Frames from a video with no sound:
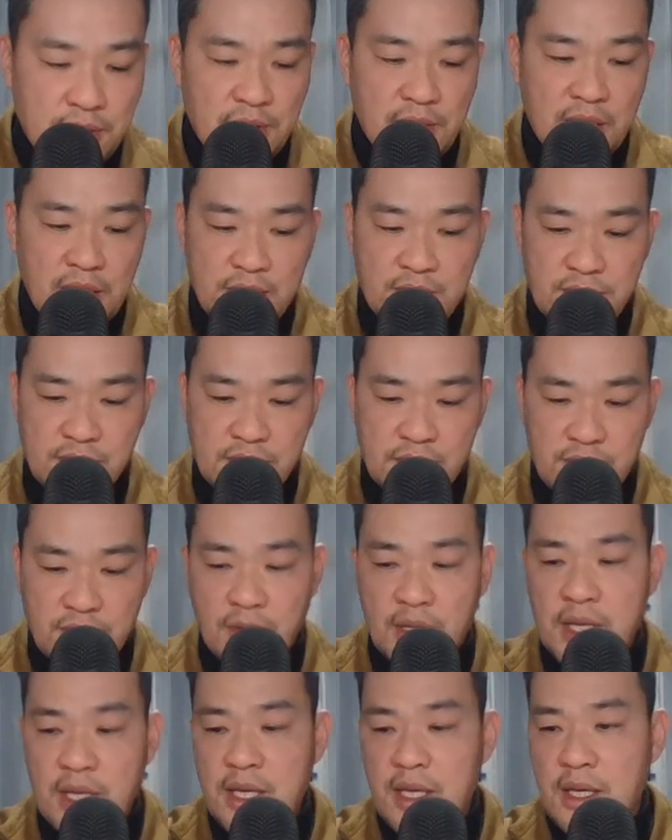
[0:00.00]
論があるとする
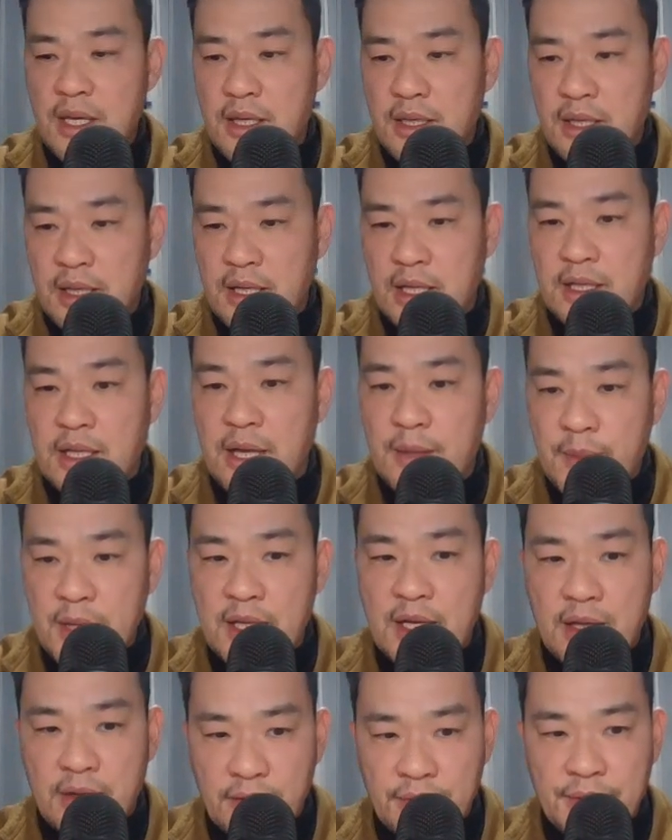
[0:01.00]
と A 以外ダメ
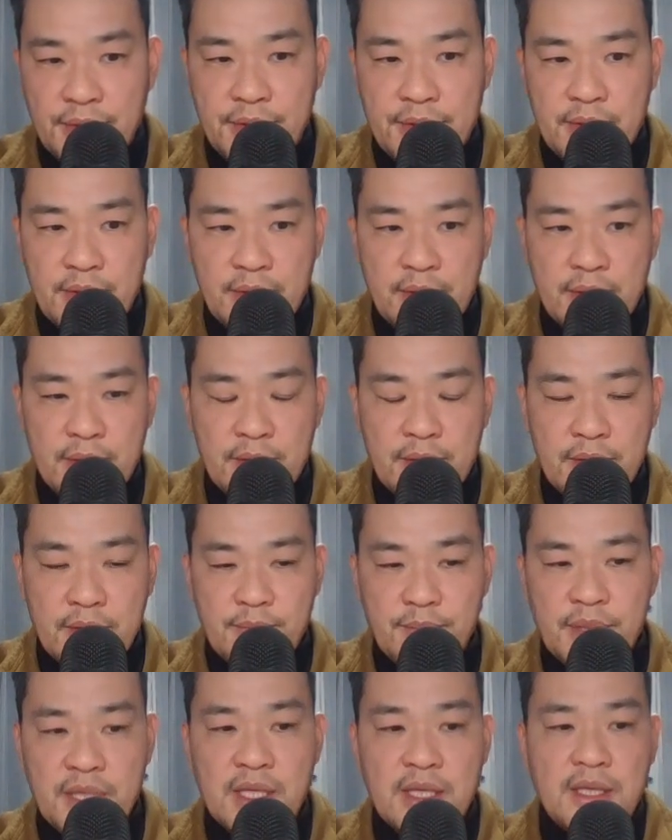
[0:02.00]
だよ
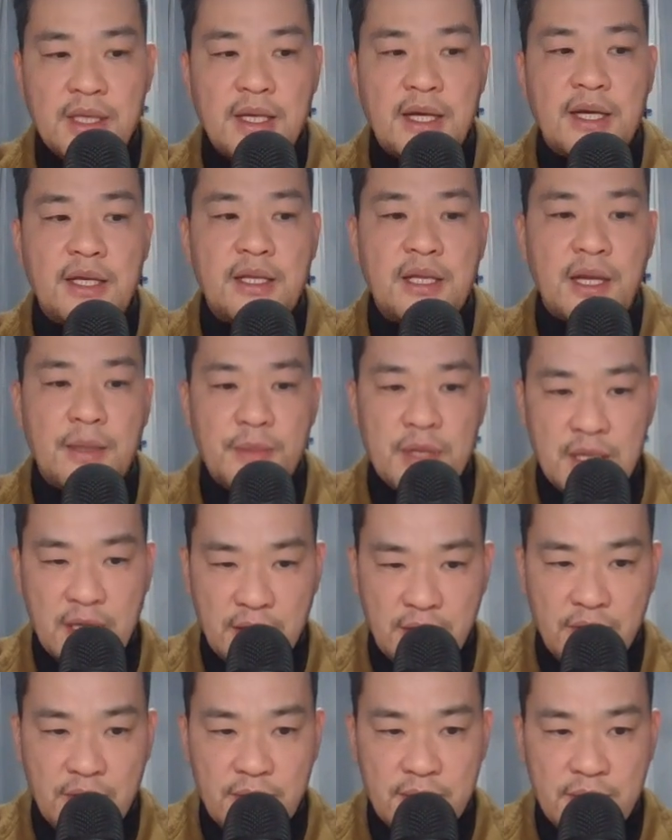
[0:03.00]
B 以外ダメだ
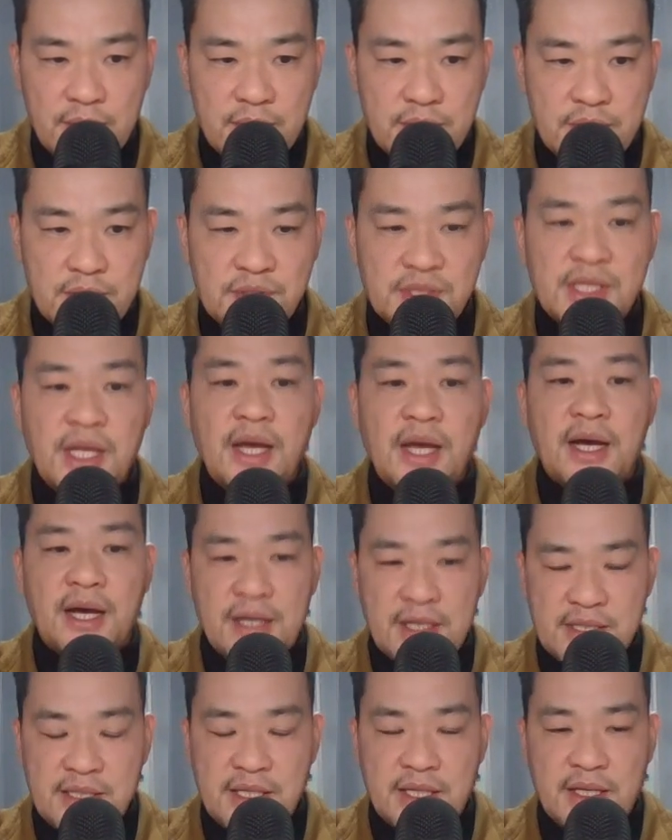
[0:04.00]
よそして
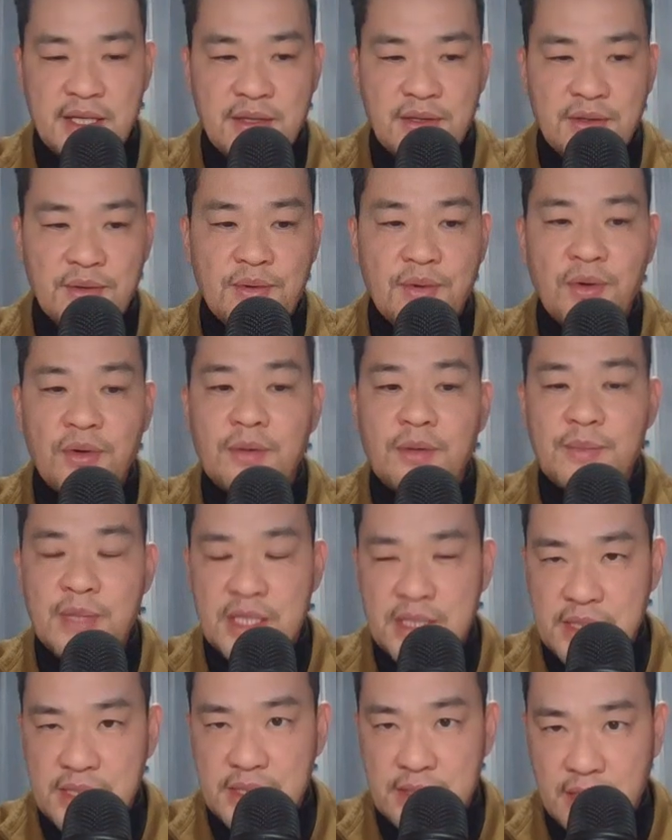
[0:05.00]
話さないっていうこの
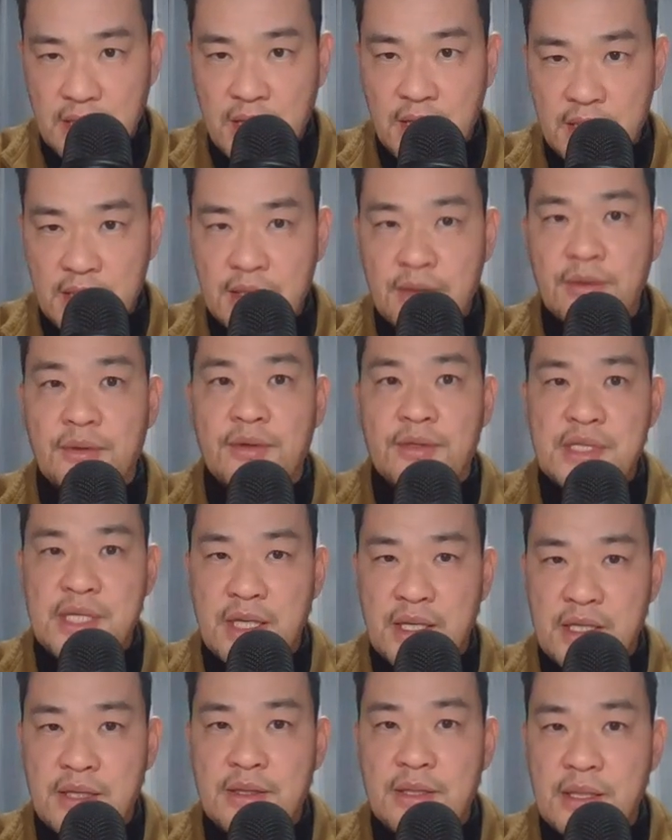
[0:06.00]
3つが議論の
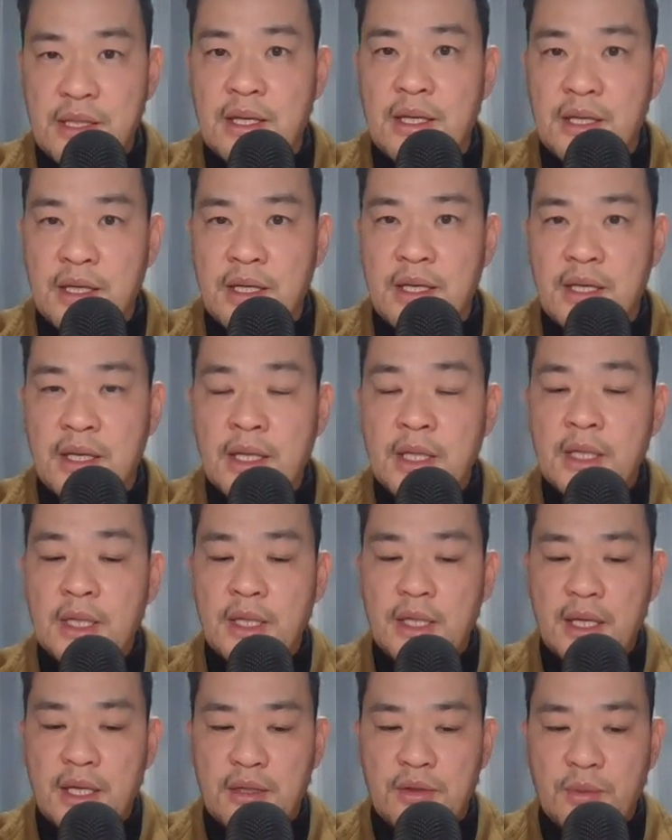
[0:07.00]
先、ね
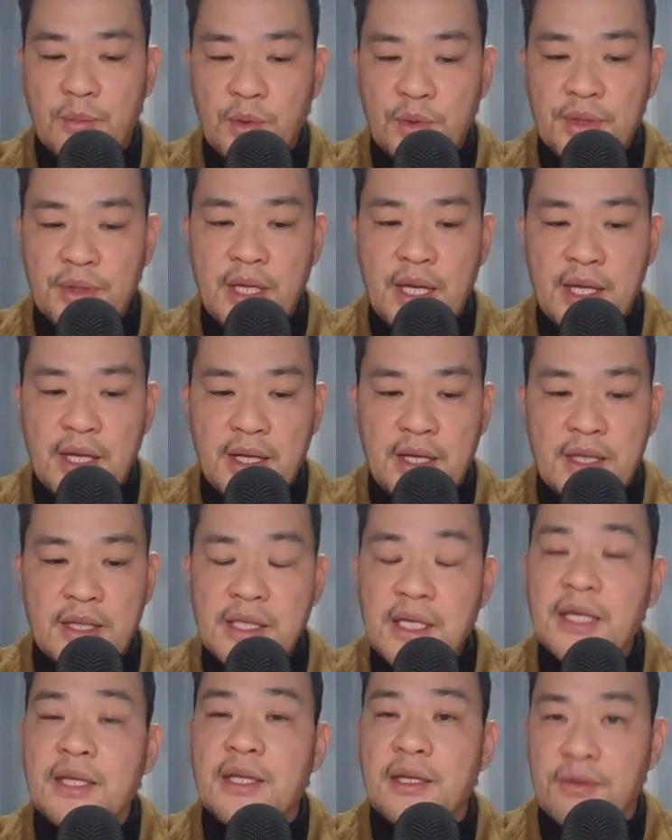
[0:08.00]
えー、えー、と問題から
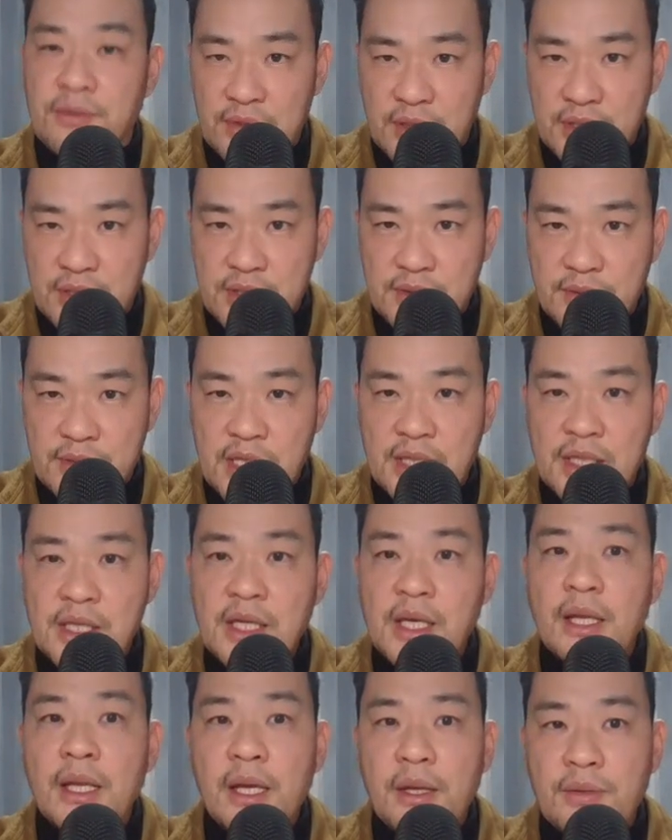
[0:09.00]
逃げてることなんですよ。じゃあ逃
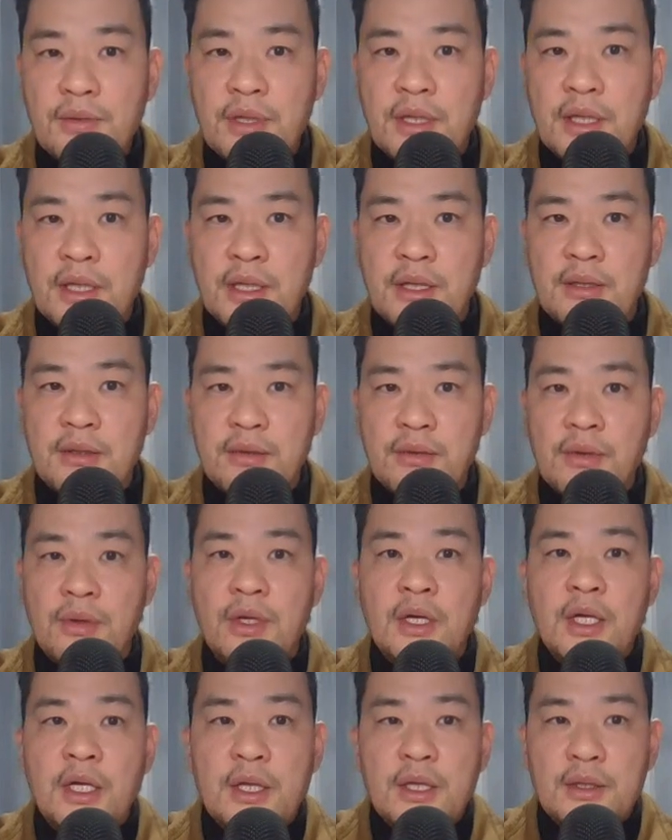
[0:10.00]
げないことは何かというと
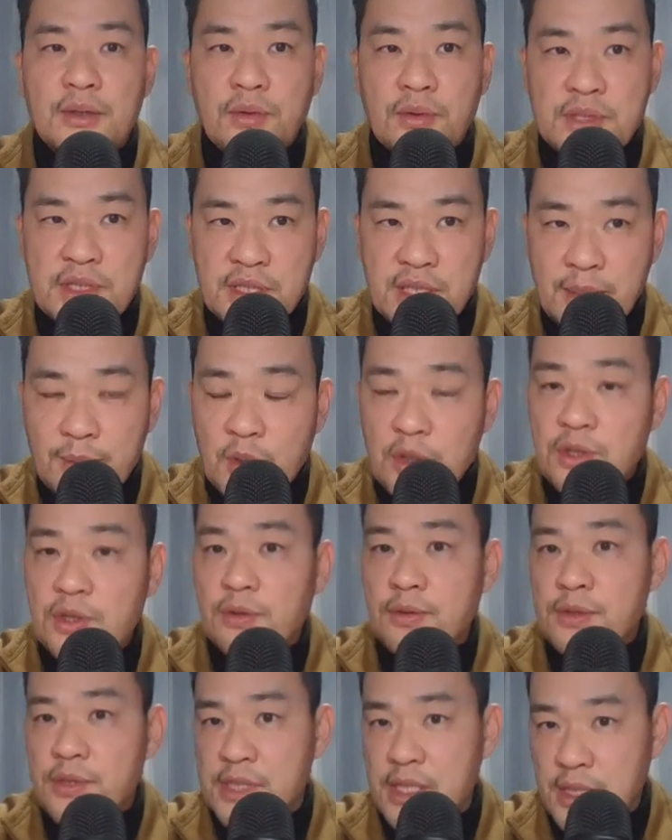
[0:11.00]
どちらも
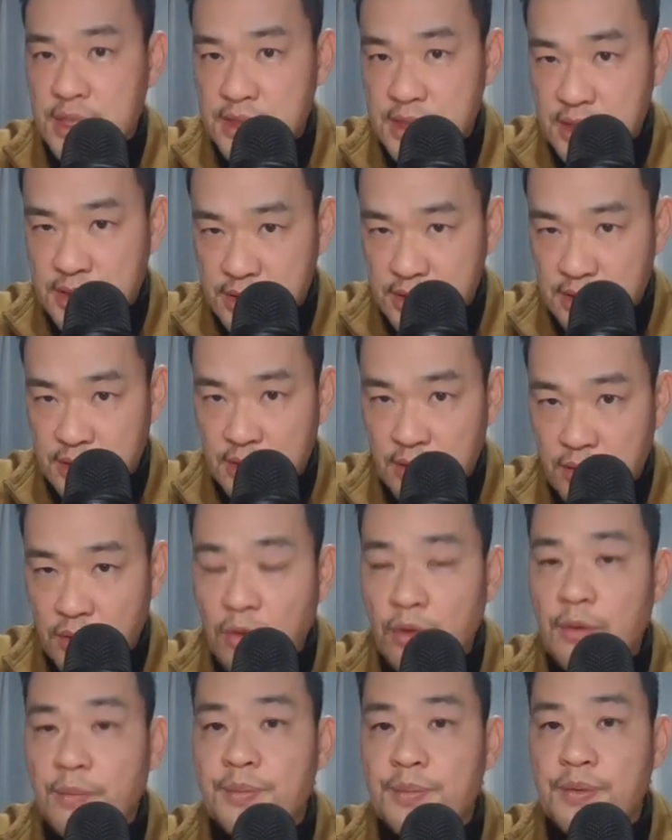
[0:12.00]
強制せず
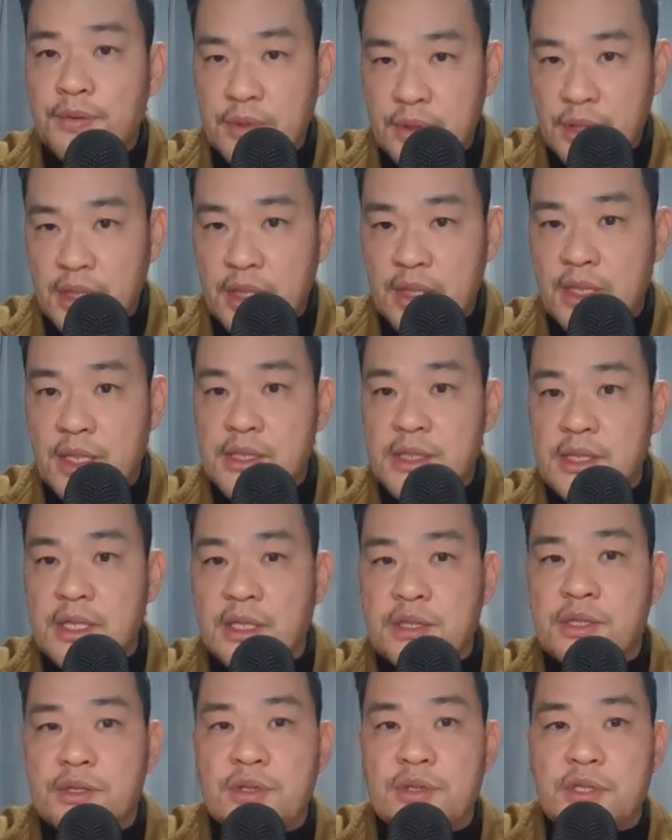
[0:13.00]
オープンに
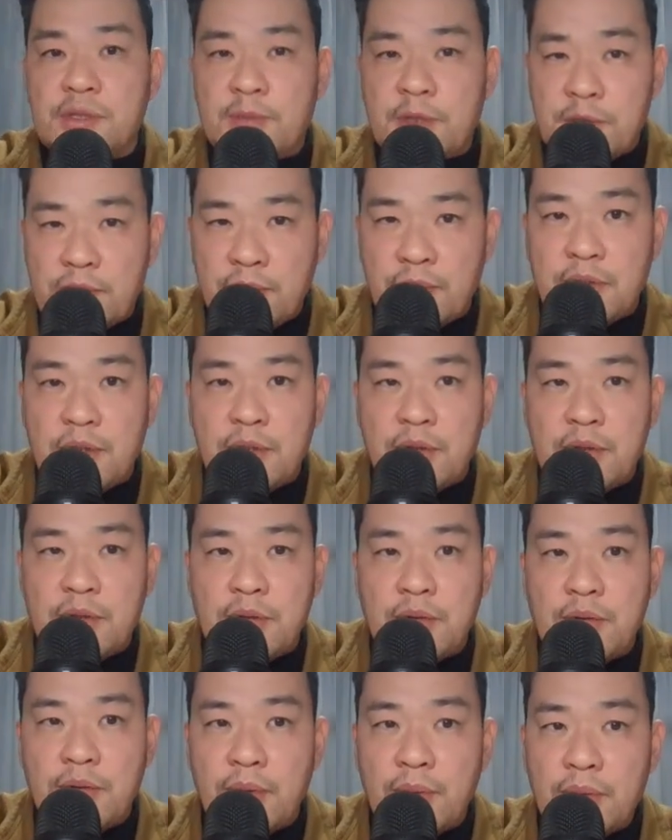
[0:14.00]
ディスカッションしましょうっていう
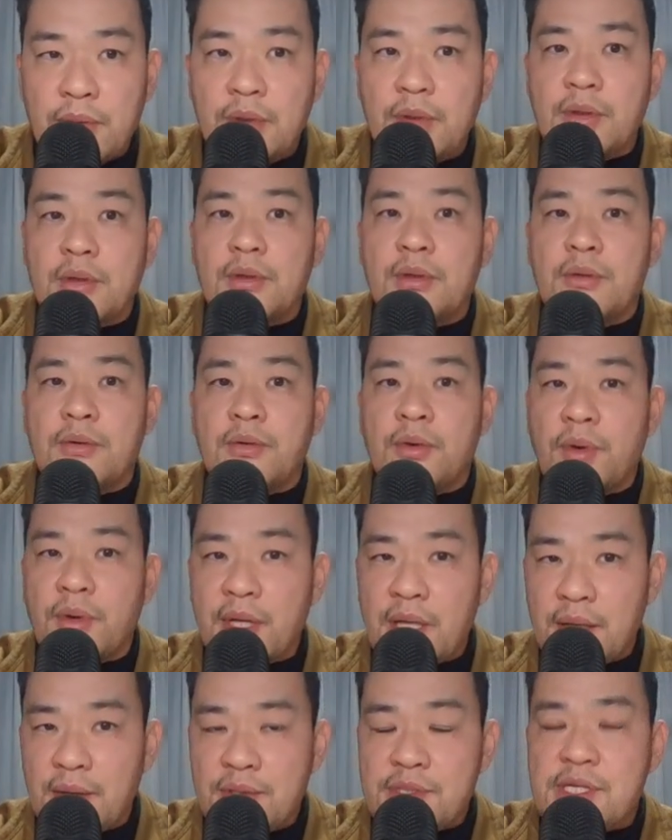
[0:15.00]
このこ
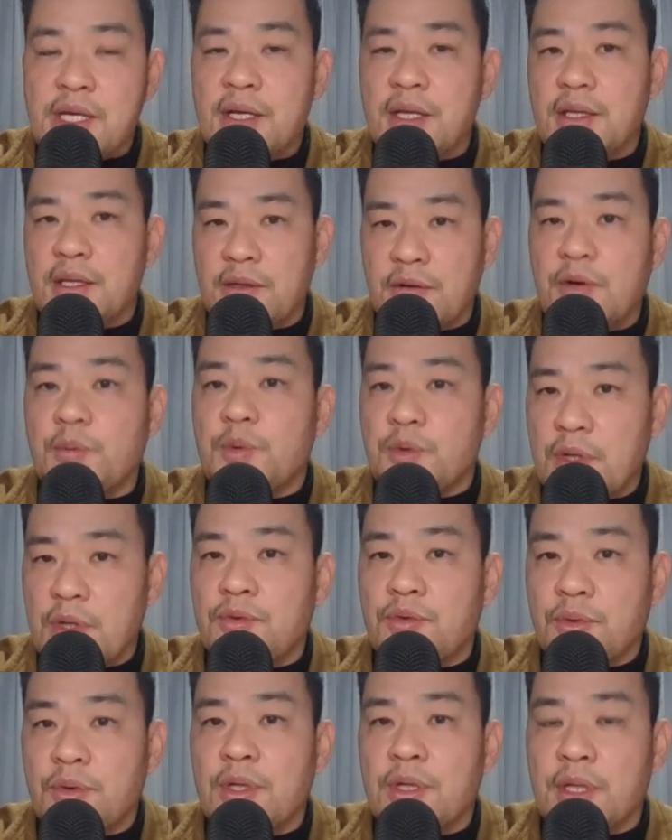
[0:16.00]
れを避けては僕は
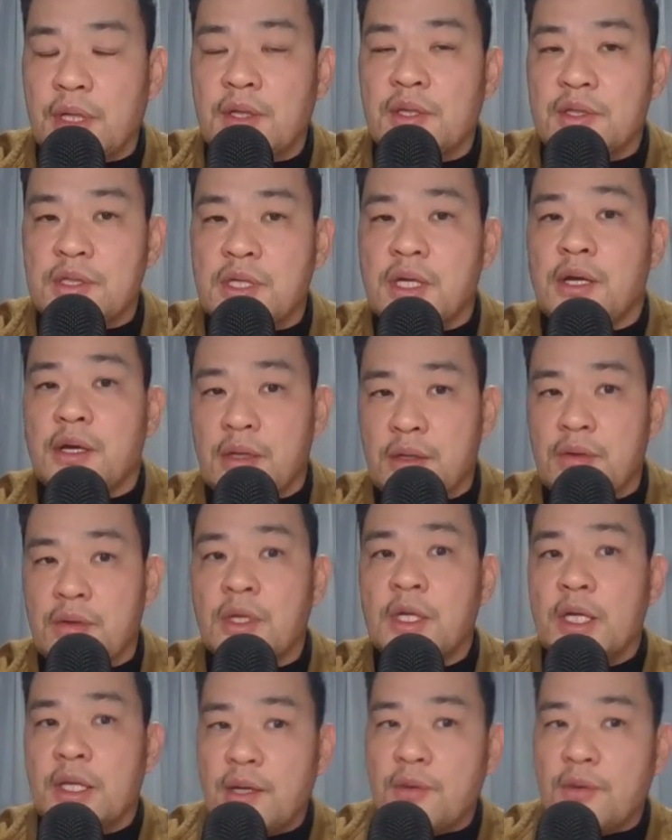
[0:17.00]
通れないんじゃないかなと。